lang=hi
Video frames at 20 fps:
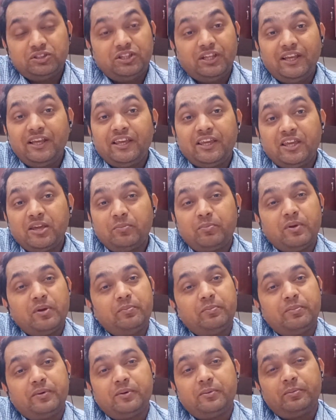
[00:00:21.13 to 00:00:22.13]
देख के
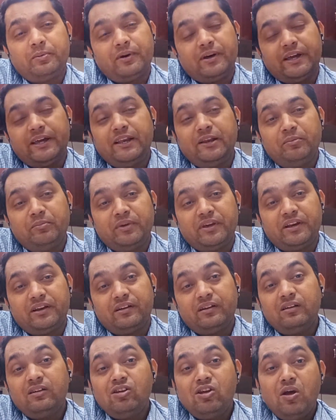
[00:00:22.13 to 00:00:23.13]
पेपर फाइल
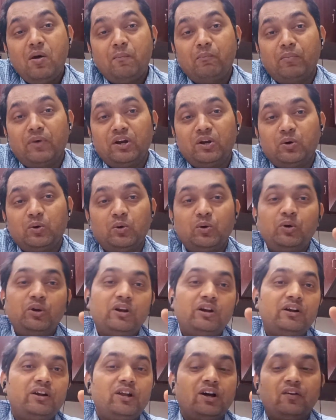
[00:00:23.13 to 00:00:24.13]
मेरा मन हो
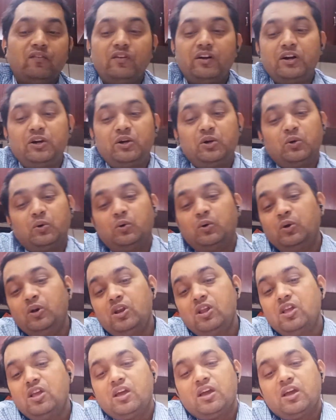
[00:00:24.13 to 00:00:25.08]
रहा डावा डोल